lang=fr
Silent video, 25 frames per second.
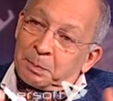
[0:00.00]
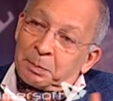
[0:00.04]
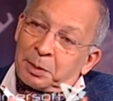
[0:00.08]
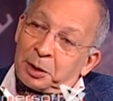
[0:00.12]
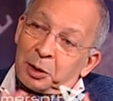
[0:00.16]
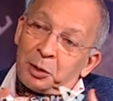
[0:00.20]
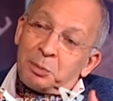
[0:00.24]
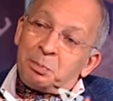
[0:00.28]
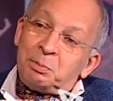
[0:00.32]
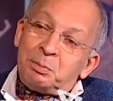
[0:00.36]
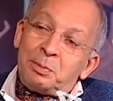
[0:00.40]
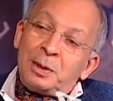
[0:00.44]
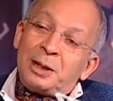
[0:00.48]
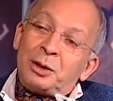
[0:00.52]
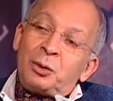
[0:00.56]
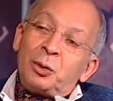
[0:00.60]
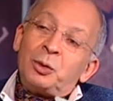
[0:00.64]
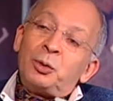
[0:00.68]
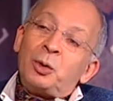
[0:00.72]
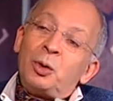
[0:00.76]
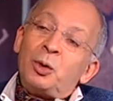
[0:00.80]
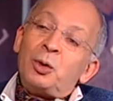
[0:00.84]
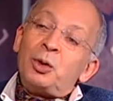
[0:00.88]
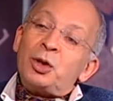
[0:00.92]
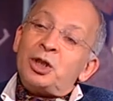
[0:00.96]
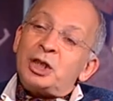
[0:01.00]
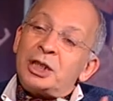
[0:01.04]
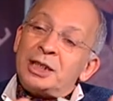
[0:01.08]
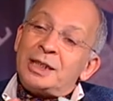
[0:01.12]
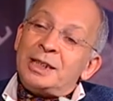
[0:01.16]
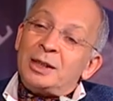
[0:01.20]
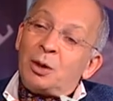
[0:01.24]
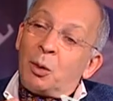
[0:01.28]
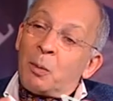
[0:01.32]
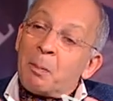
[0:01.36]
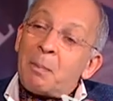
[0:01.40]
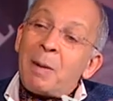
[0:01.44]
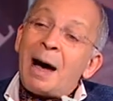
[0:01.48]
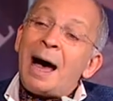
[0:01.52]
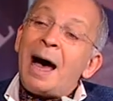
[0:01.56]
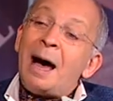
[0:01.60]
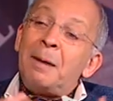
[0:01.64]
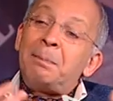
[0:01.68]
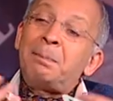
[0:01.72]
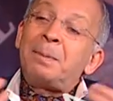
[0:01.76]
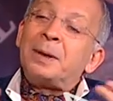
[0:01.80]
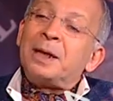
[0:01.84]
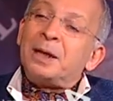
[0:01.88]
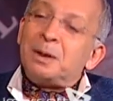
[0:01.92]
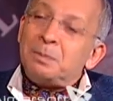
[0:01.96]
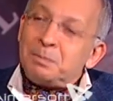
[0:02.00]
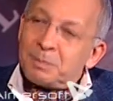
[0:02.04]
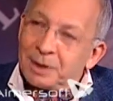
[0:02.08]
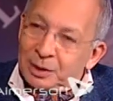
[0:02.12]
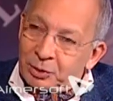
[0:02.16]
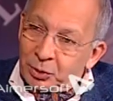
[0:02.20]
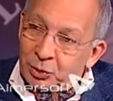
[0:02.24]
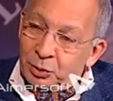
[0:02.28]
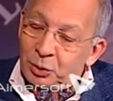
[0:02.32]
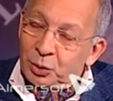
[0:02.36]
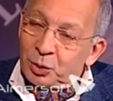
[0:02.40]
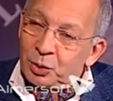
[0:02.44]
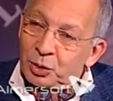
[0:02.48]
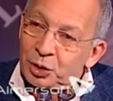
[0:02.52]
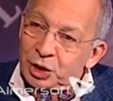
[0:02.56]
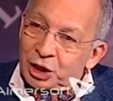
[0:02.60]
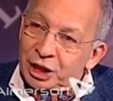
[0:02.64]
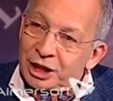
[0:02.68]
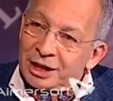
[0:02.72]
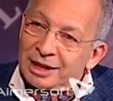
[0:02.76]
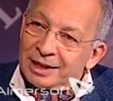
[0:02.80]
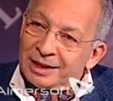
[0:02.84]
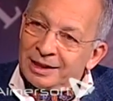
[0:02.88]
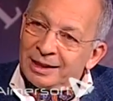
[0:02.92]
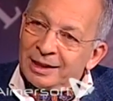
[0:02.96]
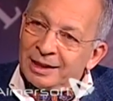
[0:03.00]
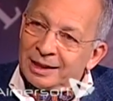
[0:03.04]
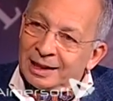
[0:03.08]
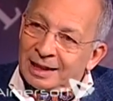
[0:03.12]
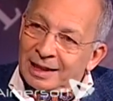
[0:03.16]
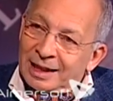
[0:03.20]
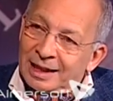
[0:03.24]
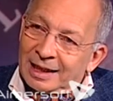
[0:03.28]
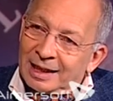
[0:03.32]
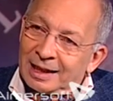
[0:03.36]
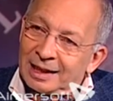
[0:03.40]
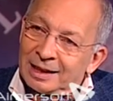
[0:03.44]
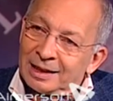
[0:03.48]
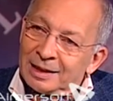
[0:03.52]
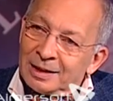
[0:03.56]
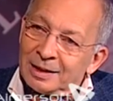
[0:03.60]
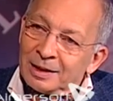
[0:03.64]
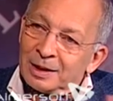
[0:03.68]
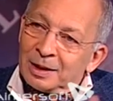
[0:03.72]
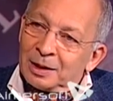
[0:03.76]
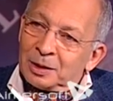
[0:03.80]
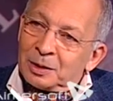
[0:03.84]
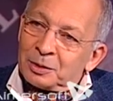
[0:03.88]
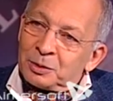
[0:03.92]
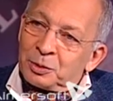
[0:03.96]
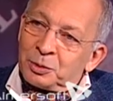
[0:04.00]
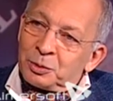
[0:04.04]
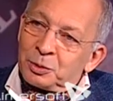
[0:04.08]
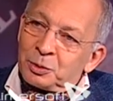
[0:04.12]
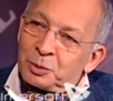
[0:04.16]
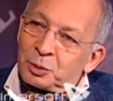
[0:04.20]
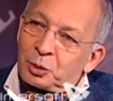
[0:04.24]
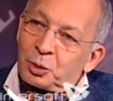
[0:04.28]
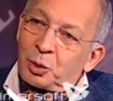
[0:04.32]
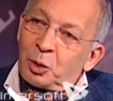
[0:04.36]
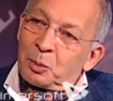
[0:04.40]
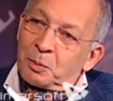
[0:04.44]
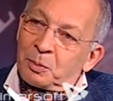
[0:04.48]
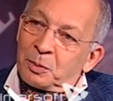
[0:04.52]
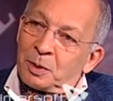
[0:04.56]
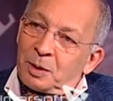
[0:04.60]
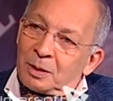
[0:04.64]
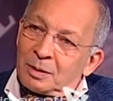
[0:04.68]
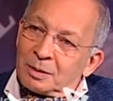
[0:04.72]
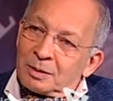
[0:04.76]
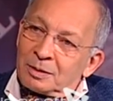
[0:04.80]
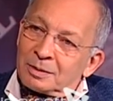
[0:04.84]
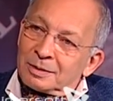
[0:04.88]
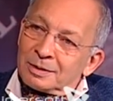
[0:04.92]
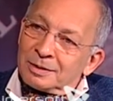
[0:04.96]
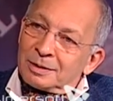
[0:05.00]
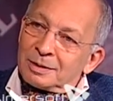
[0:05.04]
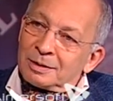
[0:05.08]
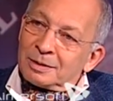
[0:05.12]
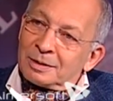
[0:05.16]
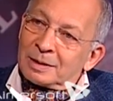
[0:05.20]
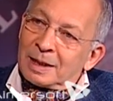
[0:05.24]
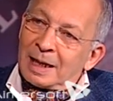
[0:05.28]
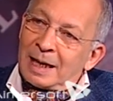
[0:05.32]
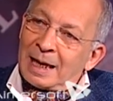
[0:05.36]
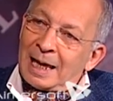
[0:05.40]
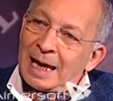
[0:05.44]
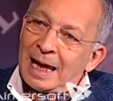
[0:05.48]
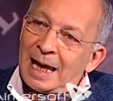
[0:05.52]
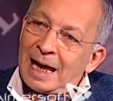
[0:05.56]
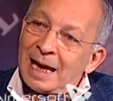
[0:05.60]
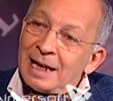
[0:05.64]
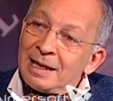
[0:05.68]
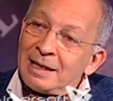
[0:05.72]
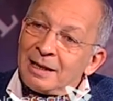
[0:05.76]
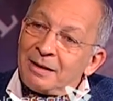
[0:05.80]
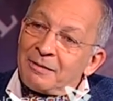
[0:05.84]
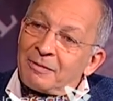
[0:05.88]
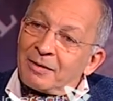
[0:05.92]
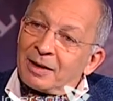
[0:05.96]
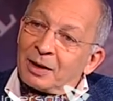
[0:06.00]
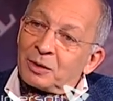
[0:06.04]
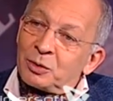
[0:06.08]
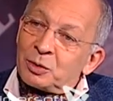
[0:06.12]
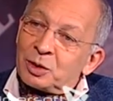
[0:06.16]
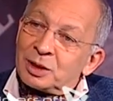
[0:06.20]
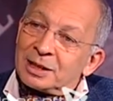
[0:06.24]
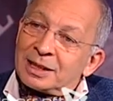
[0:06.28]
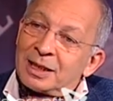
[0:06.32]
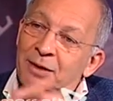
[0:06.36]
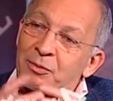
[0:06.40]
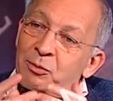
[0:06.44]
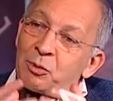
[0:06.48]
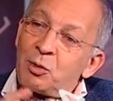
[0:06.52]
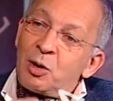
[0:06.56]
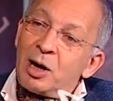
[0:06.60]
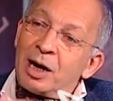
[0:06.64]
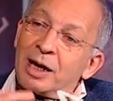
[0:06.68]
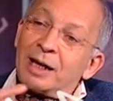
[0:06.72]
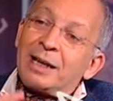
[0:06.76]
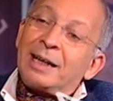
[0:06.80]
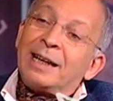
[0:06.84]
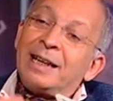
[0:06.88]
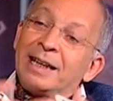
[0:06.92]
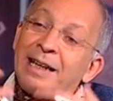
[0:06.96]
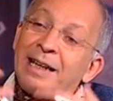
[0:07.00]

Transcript: appris une méthodologie, on m'a appris une méthodologie hein, de comment aller vers le savoir